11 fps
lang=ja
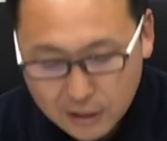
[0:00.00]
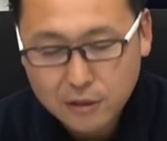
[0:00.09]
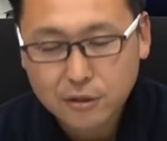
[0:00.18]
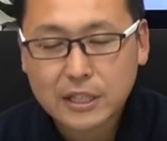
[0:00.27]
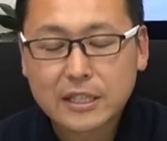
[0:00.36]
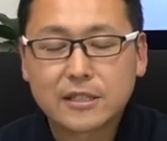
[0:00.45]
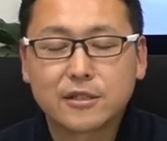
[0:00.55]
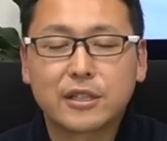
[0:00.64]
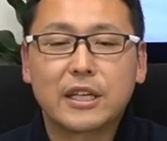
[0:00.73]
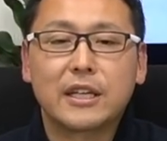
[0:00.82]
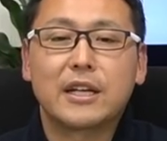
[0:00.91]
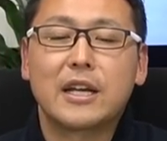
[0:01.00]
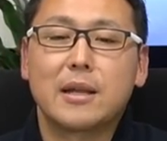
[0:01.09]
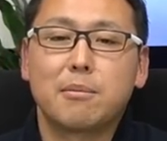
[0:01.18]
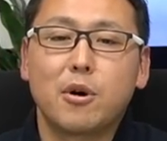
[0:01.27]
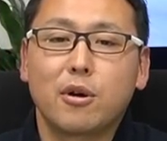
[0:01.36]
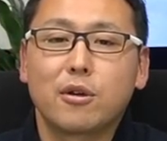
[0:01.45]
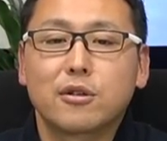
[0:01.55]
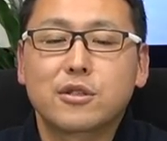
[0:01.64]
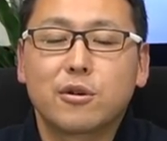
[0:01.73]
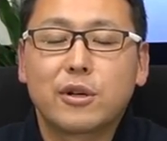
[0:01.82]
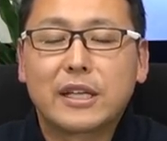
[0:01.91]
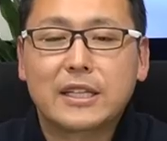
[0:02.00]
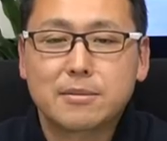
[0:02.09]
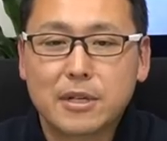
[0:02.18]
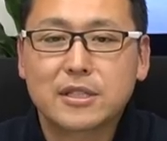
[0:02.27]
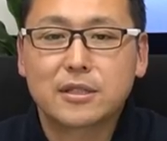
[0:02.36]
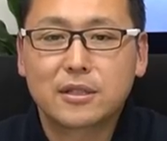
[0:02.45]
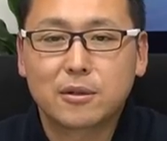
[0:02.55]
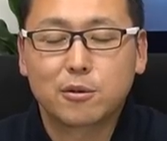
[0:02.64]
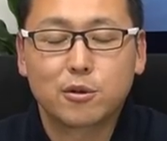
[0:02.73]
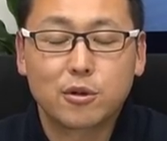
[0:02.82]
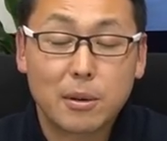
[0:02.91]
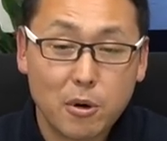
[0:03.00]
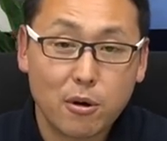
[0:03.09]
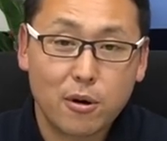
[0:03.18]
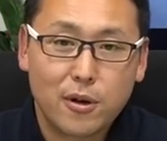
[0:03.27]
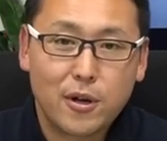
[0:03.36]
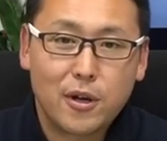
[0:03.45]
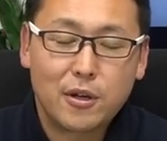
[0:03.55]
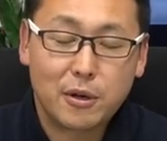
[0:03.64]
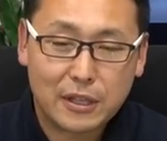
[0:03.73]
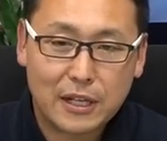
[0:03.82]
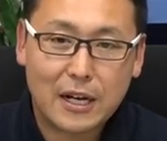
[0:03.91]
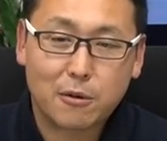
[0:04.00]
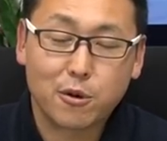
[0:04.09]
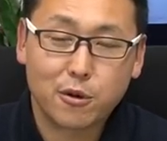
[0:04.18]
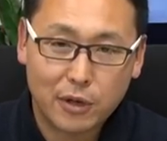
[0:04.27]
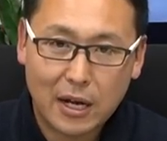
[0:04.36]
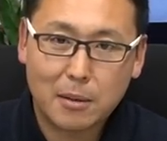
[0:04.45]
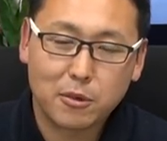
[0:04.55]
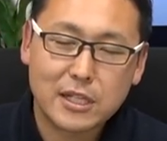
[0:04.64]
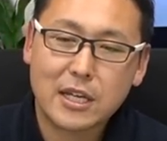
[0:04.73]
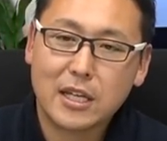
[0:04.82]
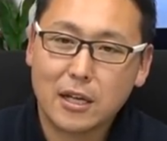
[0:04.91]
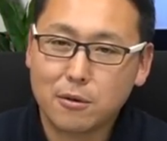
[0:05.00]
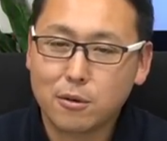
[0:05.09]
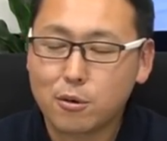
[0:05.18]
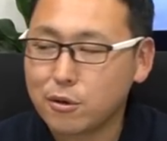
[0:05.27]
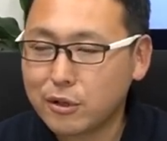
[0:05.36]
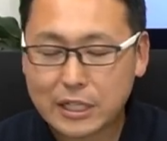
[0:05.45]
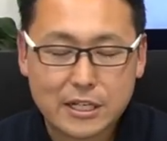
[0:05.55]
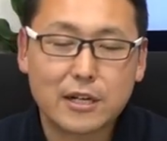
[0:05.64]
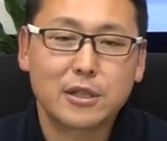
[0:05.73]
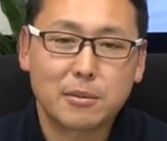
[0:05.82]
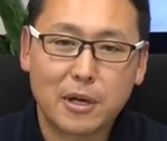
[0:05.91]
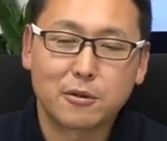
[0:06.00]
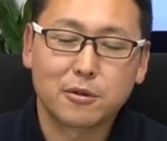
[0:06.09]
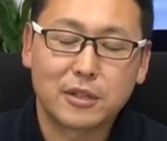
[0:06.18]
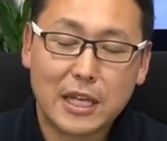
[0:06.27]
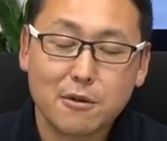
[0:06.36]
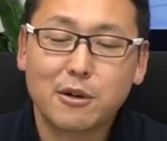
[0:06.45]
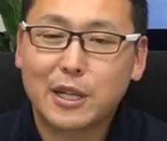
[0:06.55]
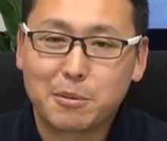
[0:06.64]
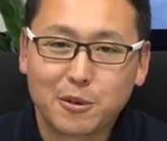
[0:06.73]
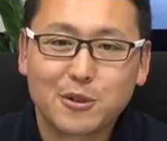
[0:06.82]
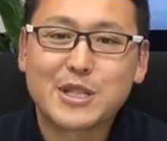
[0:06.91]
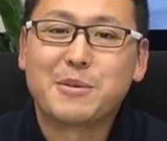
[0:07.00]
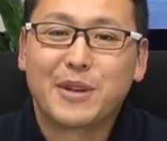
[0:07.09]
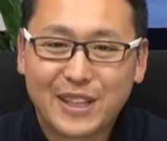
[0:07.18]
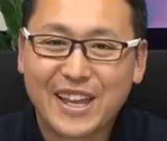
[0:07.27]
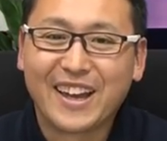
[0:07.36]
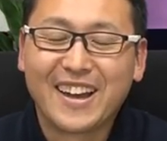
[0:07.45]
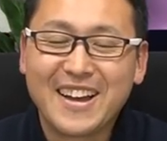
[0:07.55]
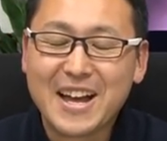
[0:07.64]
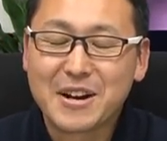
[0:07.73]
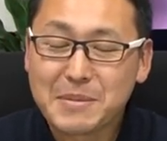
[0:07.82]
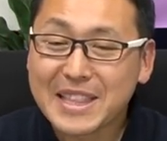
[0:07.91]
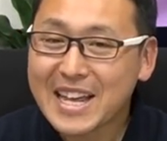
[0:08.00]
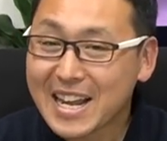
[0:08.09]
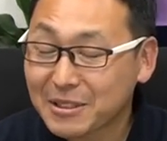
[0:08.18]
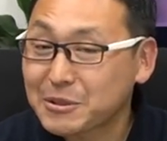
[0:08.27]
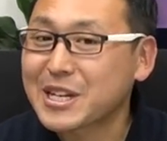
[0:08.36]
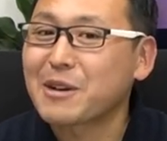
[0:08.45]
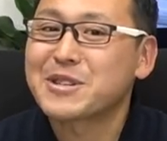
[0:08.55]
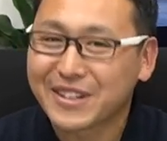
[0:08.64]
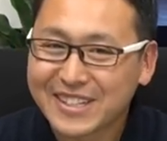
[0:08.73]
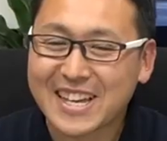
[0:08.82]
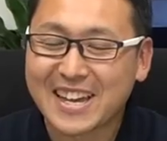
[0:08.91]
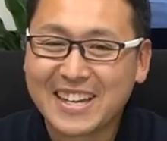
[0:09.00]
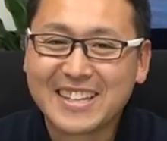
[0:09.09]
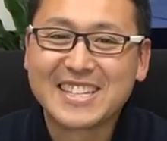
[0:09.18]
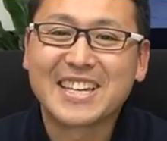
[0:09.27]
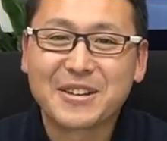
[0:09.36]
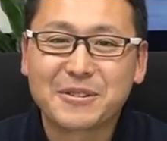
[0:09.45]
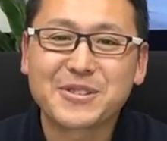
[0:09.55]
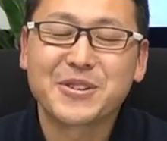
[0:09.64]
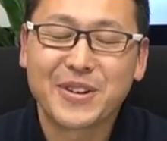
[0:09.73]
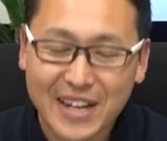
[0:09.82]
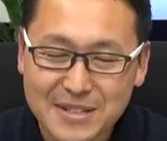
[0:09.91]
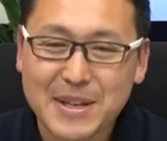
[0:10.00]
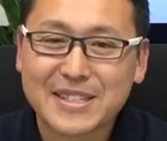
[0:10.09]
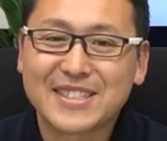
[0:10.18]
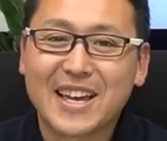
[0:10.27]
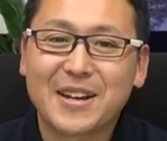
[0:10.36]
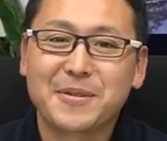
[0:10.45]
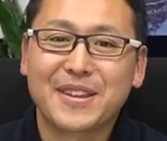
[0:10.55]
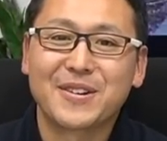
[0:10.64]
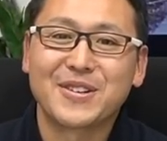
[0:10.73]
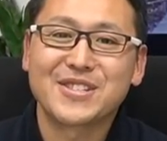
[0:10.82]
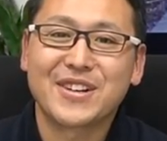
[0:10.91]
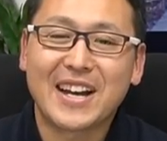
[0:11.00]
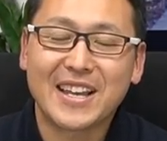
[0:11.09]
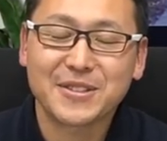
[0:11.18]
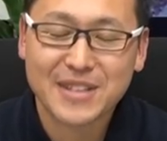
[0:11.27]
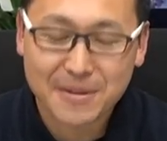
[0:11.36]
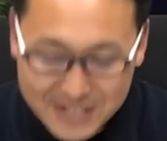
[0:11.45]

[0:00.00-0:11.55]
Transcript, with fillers: ンネル引き続き来年もよろしくお願いいたします。この動画もよかったら高評価、もう最近あの高評価じゃなくてもあの低評価でもどっちでもいいんで、あの見たらどっちか押してください。ぜひよろしくお願いします。最後までご視聴ありがとうござい